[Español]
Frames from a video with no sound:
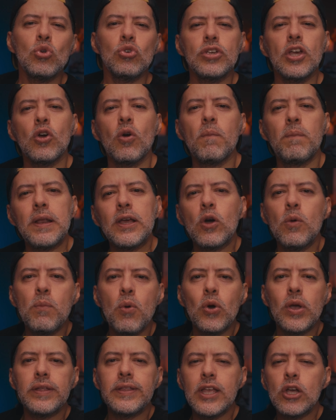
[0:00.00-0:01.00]
uno se complica un
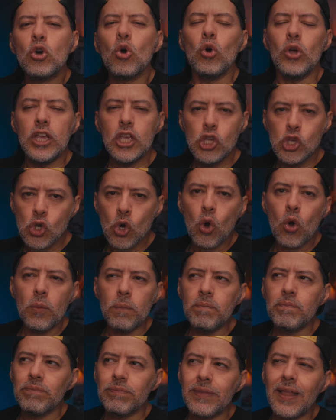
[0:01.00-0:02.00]
poquitico y yo
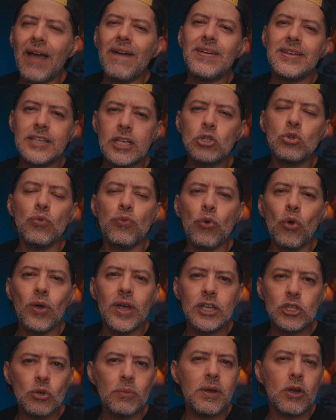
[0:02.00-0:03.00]
a veces sufro
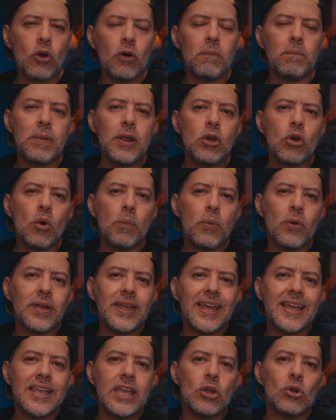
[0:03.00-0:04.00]
de eso, me complico
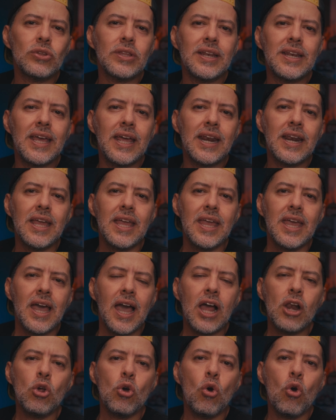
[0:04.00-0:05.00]
porque quiero tener
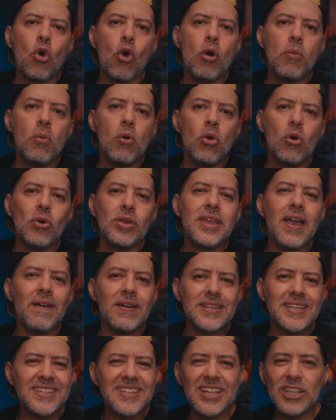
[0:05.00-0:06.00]
algo cómodo y a
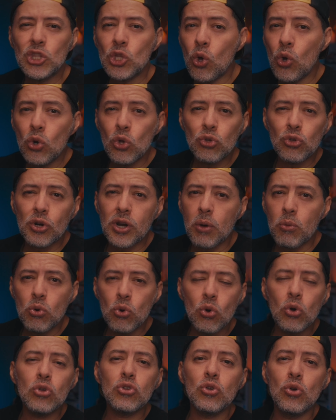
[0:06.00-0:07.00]
veces en todos los
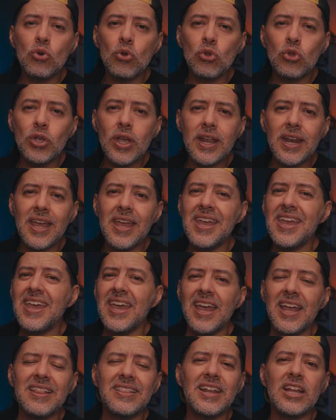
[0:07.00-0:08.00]
rebrujos que uno tiene
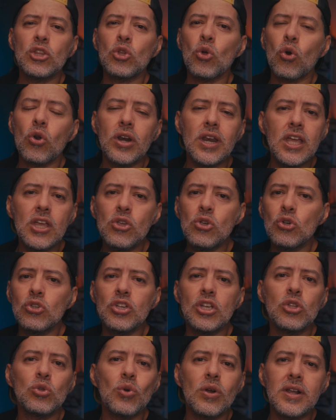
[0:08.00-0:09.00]
entre
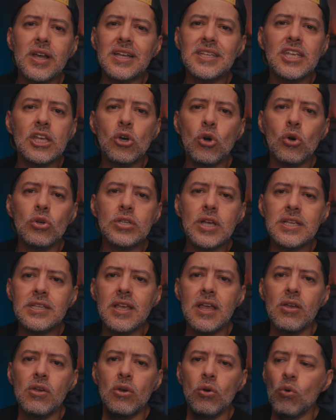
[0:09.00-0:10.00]
tornillos y tuercas y
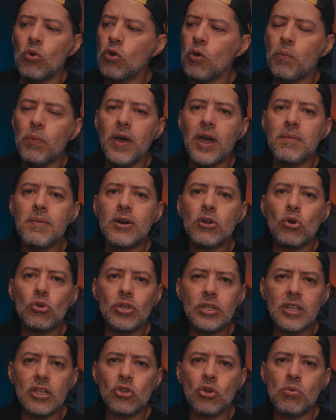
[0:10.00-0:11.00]
cosas, uno puede armar
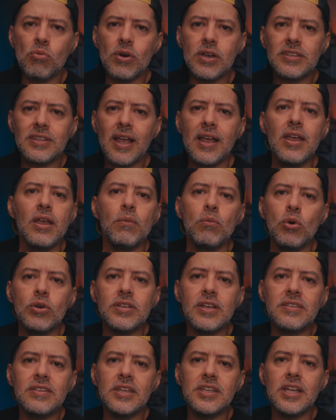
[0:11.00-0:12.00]
cositas como esta muy
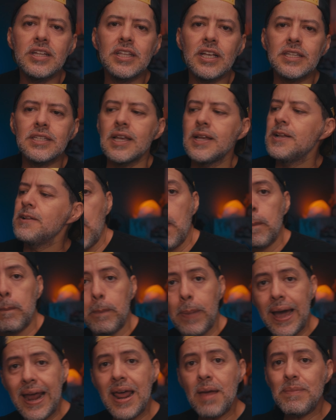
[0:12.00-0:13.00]
sencillitas.
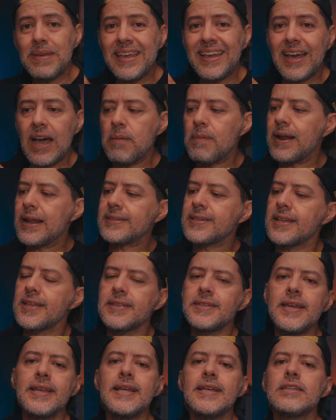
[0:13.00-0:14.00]
Para mi cámara
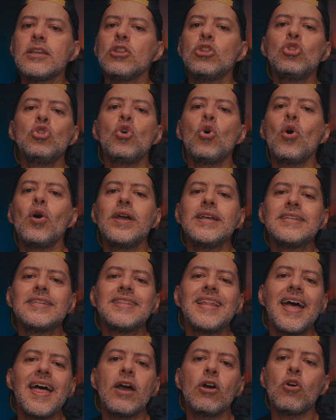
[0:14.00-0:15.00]
Saiyajines no
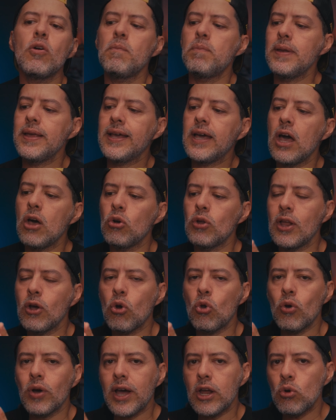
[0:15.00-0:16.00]
es nada complicado, le
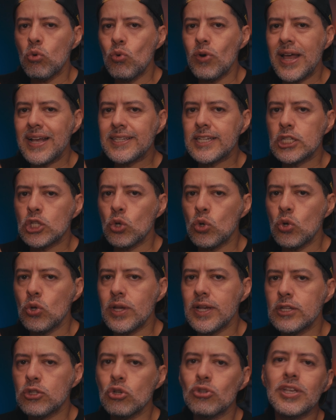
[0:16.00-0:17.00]
colocan un accesorio
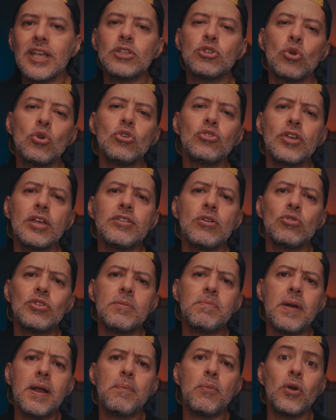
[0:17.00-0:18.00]
de estos que son los que se
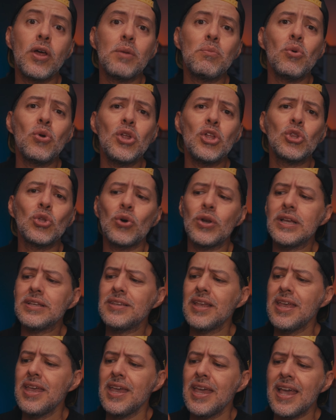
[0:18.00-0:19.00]
usan para poner
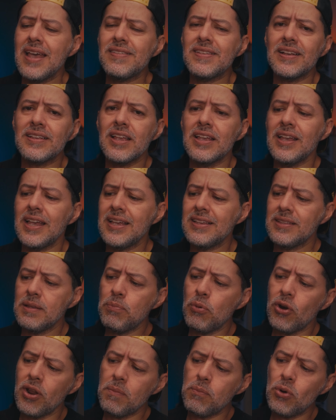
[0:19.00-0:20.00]
monitores. Este, este
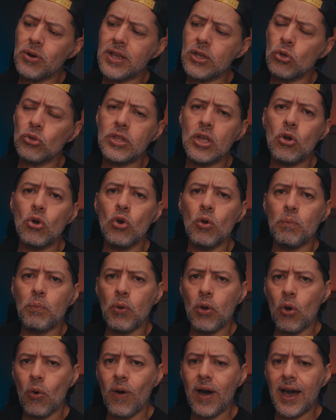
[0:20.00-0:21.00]
por ejemplo, el que yo tengo lo
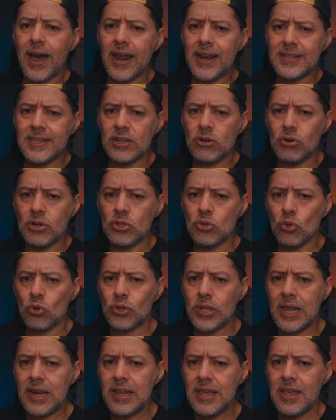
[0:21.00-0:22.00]
puedo bajar así en
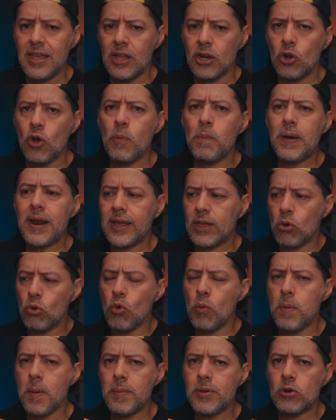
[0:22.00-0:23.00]
horizontal, ¿no? Para que
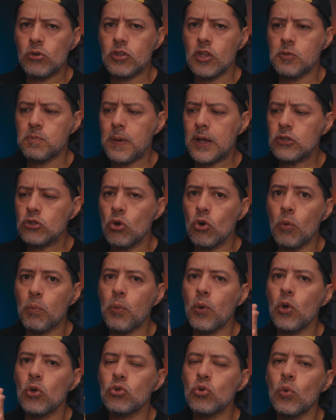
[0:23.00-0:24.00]
ocupe menos espacio, lo
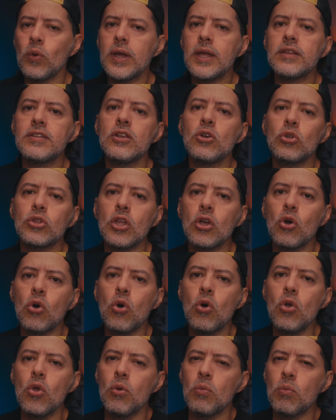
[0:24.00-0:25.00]
puedo subir si no
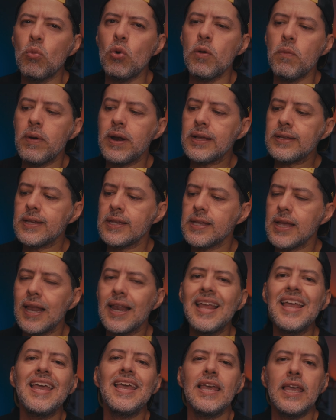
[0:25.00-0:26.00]
tengo muy buena
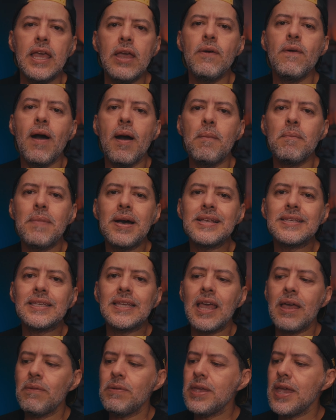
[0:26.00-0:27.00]
señal y va más
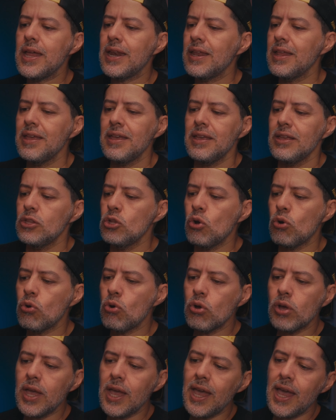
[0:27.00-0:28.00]
que bien. Yo
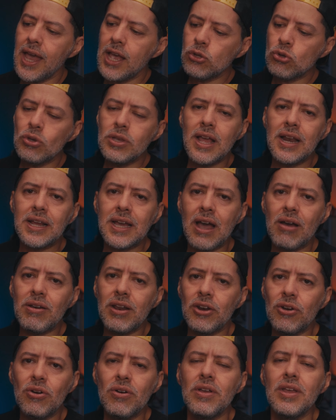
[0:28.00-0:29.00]
creo que eso y el
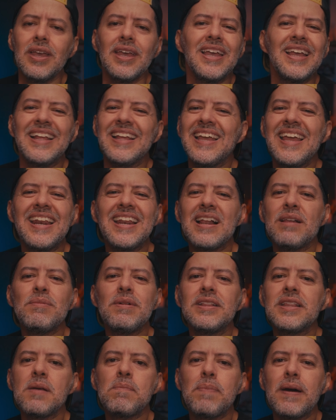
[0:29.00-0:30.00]
cable, ¿no? y
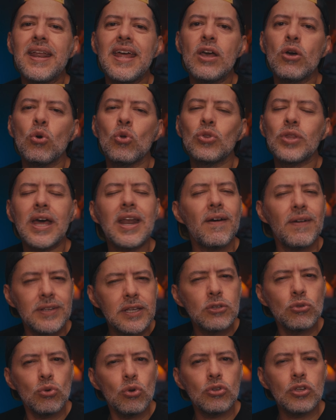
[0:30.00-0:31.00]
realmente para de contar. A
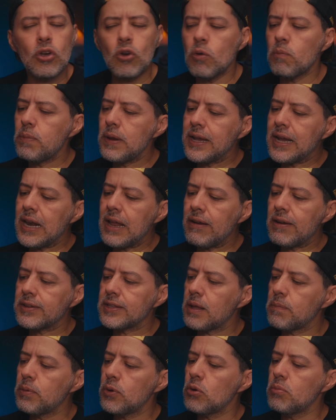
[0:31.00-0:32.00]
veces uno se complica la
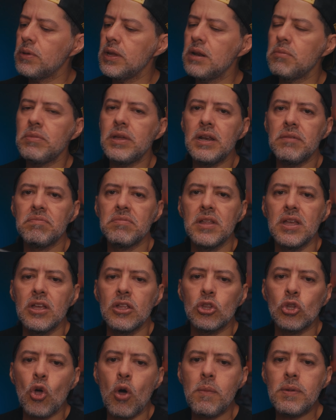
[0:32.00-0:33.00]
verdad, pero miren, miren,
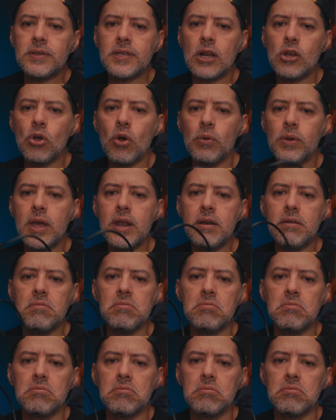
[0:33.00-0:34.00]
todo me salió bien
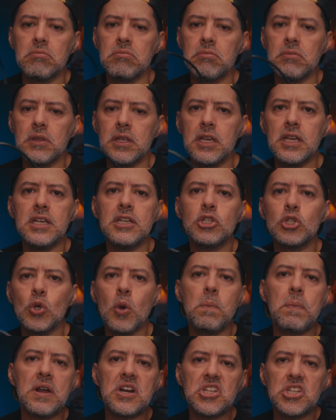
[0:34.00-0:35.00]
y
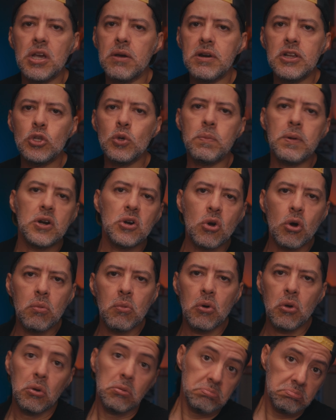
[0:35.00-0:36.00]
súper chévere y súper
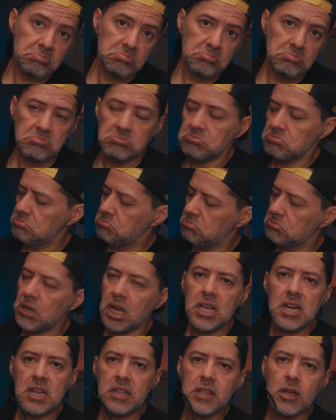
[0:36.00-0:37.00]
cómodo. ¿Mm?
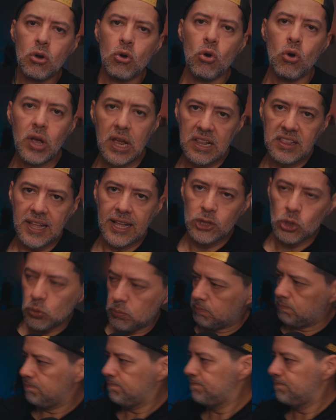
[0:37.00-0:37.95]
Ahí les dejo el dato.